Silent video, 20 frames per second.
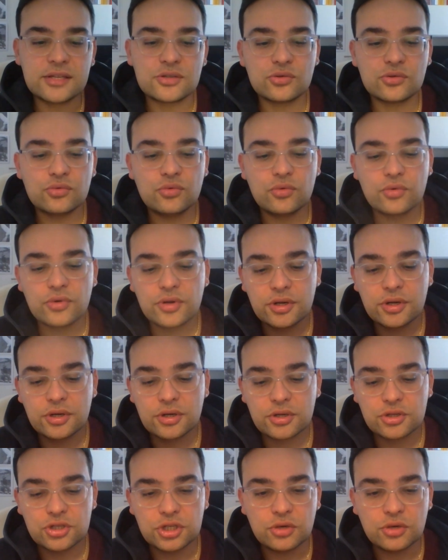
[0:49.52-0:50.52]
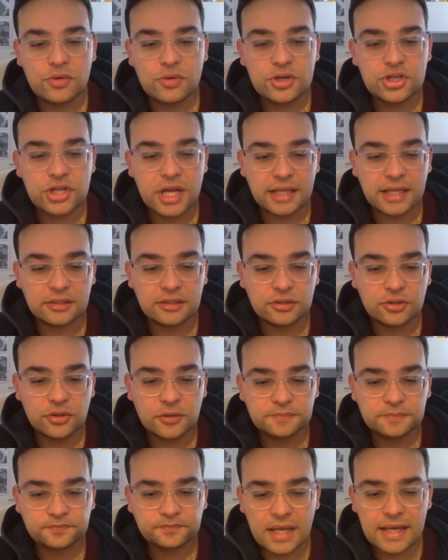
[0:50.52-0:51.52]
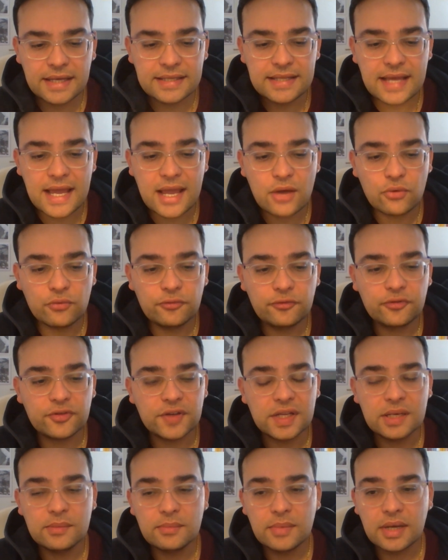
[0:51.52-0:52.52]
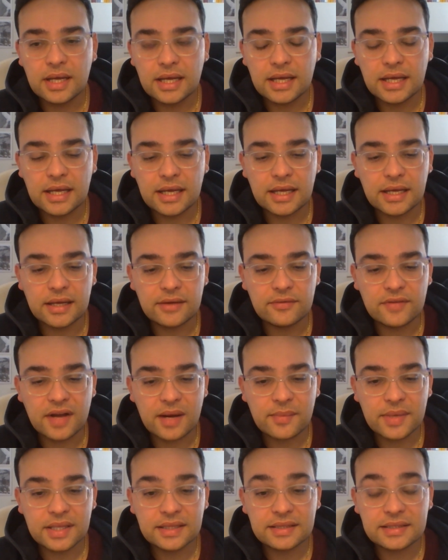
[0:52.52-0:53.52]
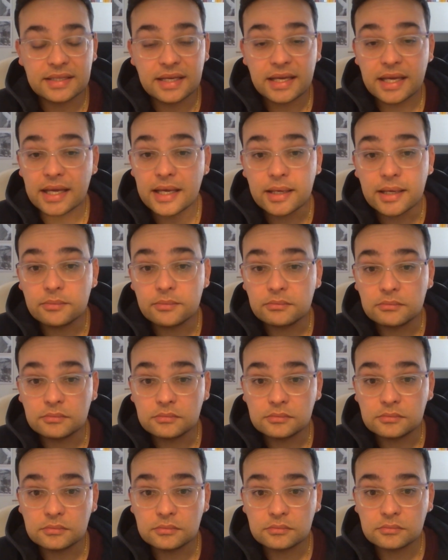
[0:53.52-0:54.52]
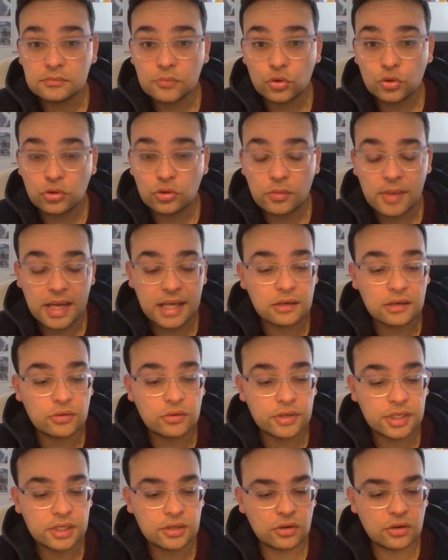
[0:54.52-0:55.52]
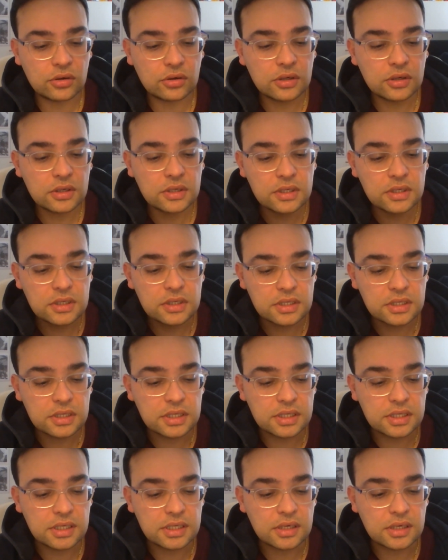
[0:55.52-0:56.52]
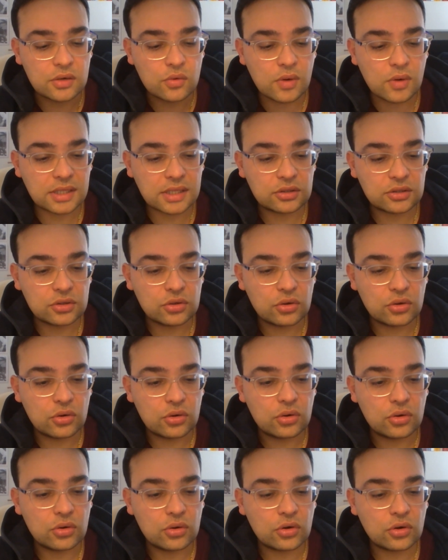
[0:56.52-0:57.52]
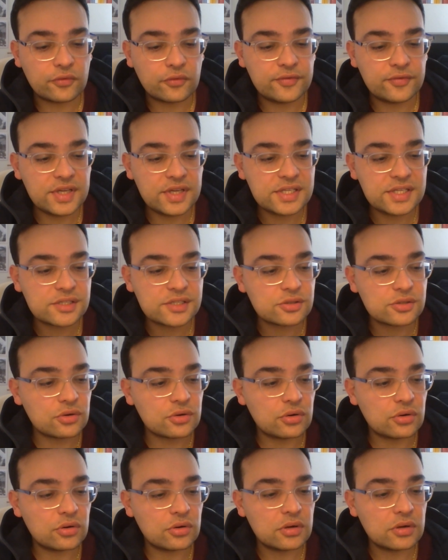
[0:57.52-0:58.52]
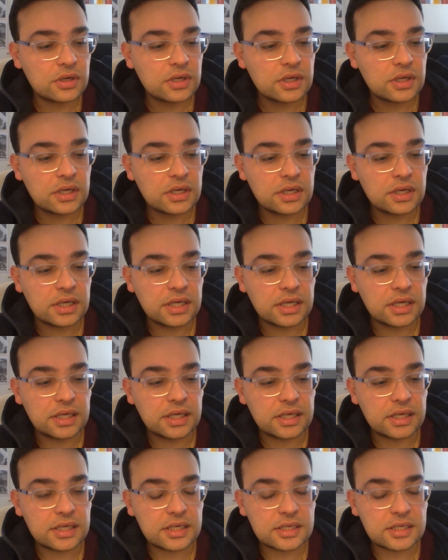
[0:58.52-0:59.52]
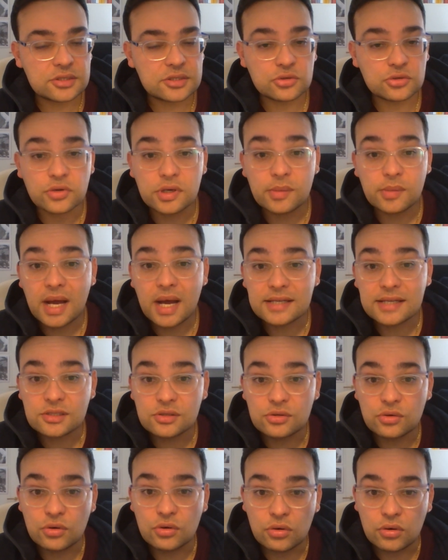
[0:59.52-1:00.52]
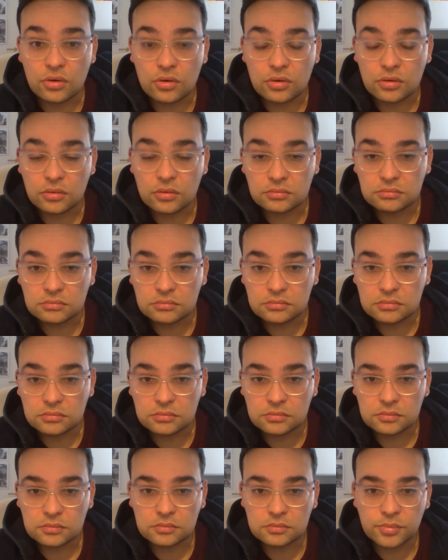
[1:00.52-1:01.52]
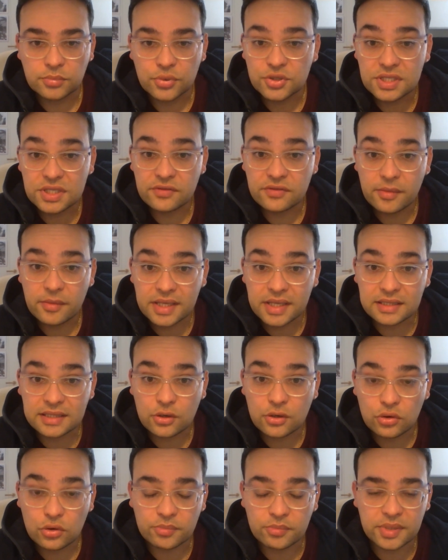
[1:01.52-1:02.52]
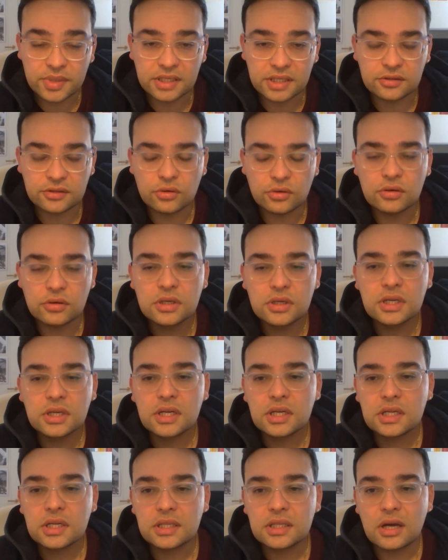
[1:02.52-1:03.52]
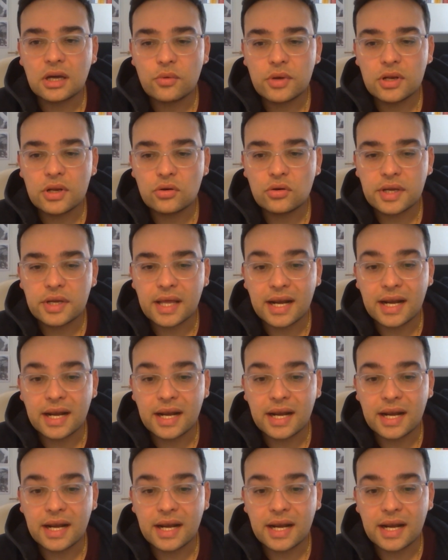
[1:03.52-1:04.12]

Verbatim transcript: su 500 ed è un film eh, veramente mm, molto bello. Io eh, quando l'ho visto eh, sono rimasto mm, positivamente colpito da quello che